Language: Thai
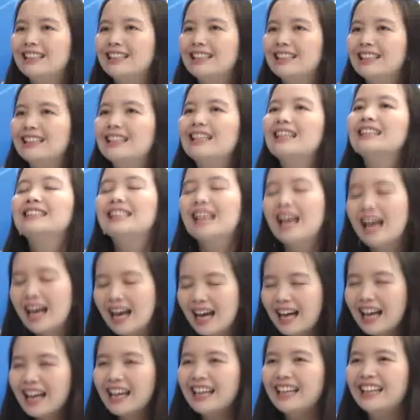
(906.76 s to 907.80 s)
นทรัพย์ที่อยู่
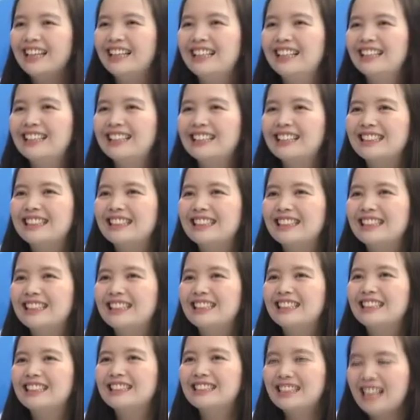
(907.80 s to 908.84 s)
ในตลาดขนาดนี้
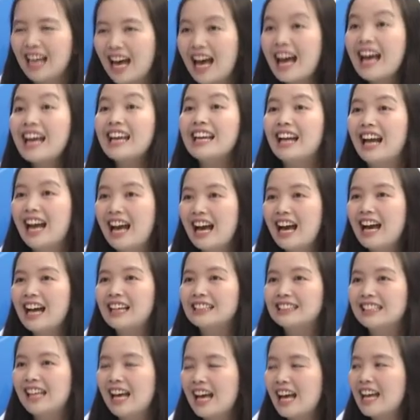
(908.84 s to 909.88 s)
นะฮะ ใช่ค่ะ
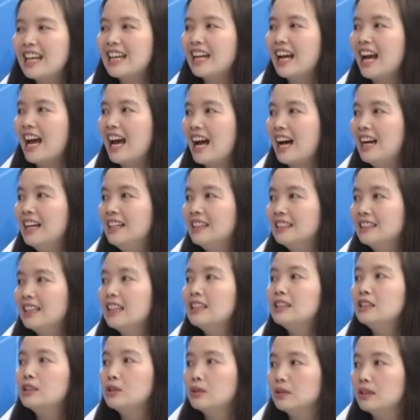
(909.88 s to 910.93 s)
ใช่ค่ะ ใน
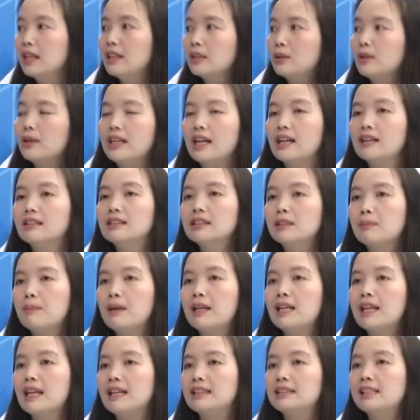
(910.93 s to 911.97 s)
ในตัวนี้ก็จะเป็
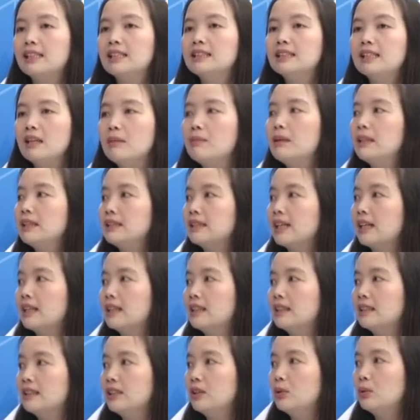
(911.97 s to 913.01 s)
นลายเส้นที่บริษัท
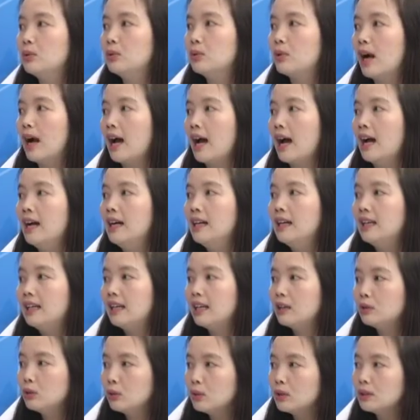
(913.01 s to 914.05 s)
ถืออยู่ค่ะ
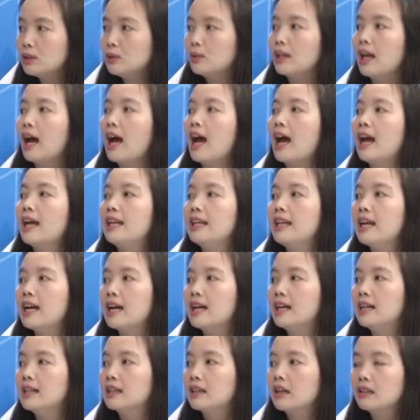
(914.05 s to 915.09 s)
แล้วตัวสุดท้ายเนี่ย
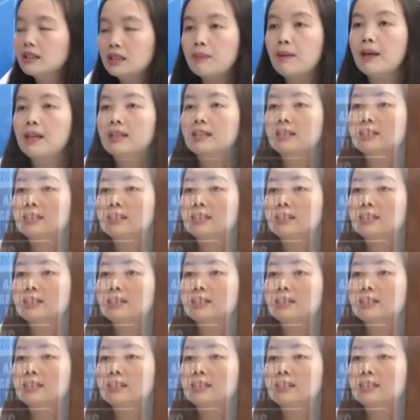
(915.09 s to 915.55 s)
ก็จะเป็นเงิ